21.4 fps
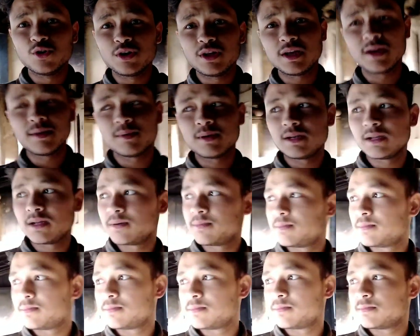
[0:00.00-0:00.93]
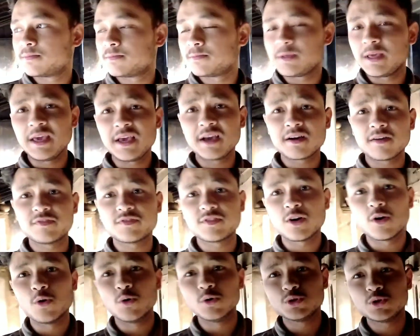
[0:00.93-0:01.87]
हो रही है मतलब एक
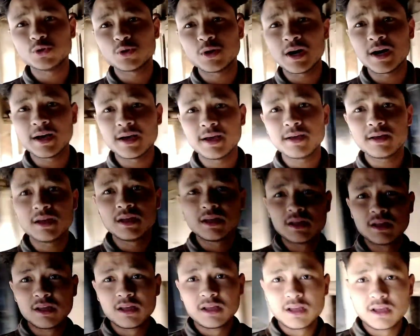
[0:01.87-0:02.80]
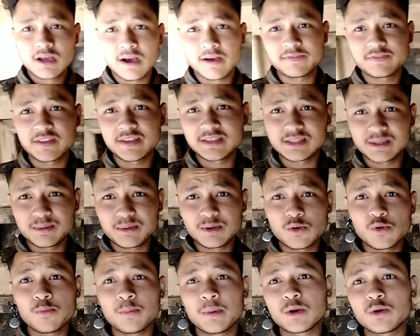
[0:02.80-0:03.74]
हफ्ता हो चुका है हफ्ते से
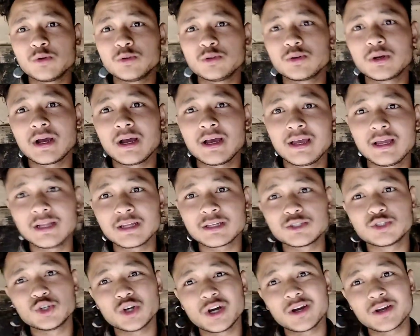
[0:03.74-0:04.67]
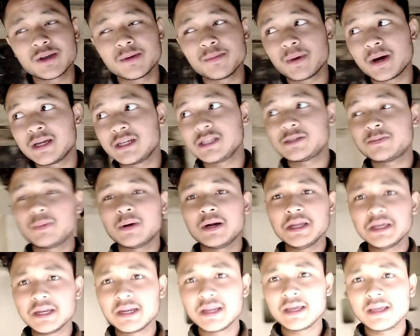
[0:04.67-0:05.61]
भी ऊपर हो चुका है जो कि बारिश
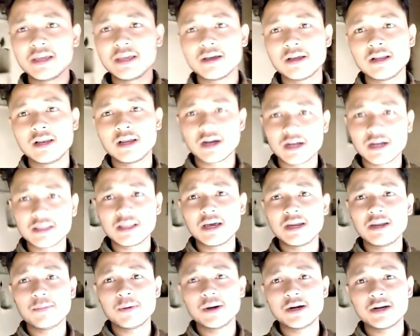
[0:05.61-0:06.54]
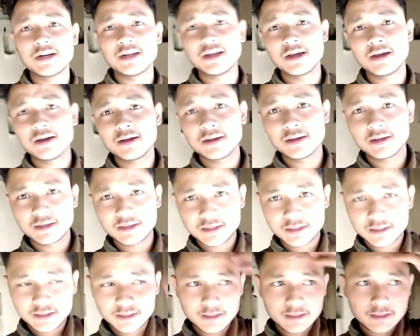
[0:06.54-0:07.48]
पड़ ही रही है लगातार ही पड़ रही है
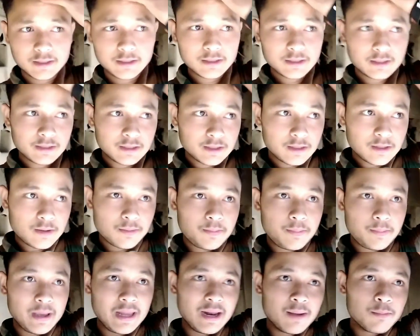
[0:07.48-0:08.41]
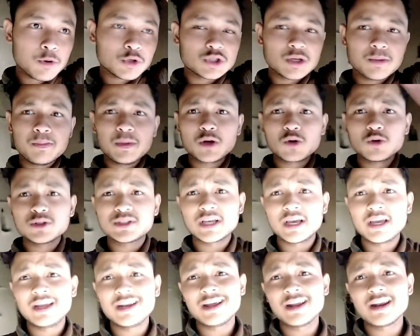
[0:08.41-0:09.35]
पहले मौसम बिल्कुल
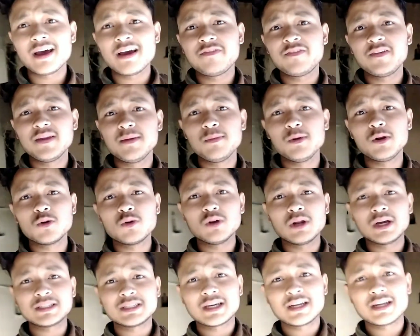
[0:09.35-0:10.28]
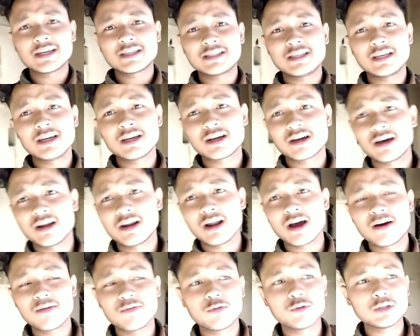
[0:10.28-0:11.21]
सही रह रहा है फिर बिल्कुल अचानक से
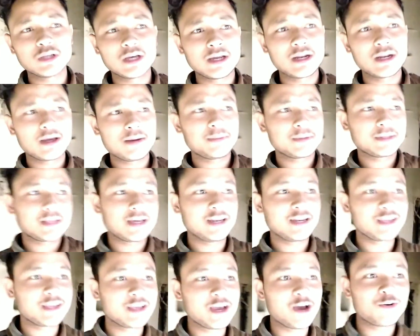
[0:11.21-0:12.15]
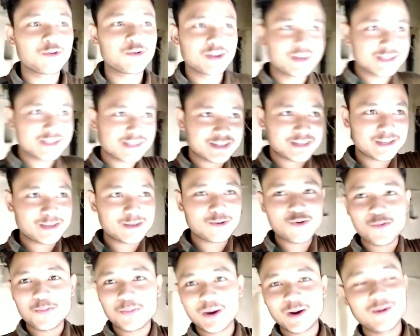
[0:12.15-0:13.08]
ख़राब हो जा रहा है पता नहीं क्या हो रहा है इस
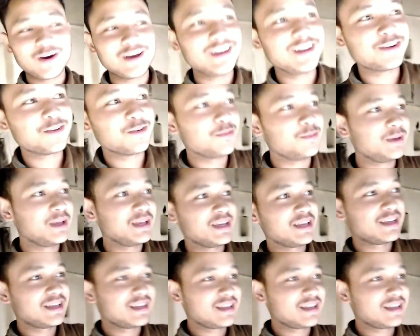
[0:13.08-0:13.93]
ऊपर वाले को भी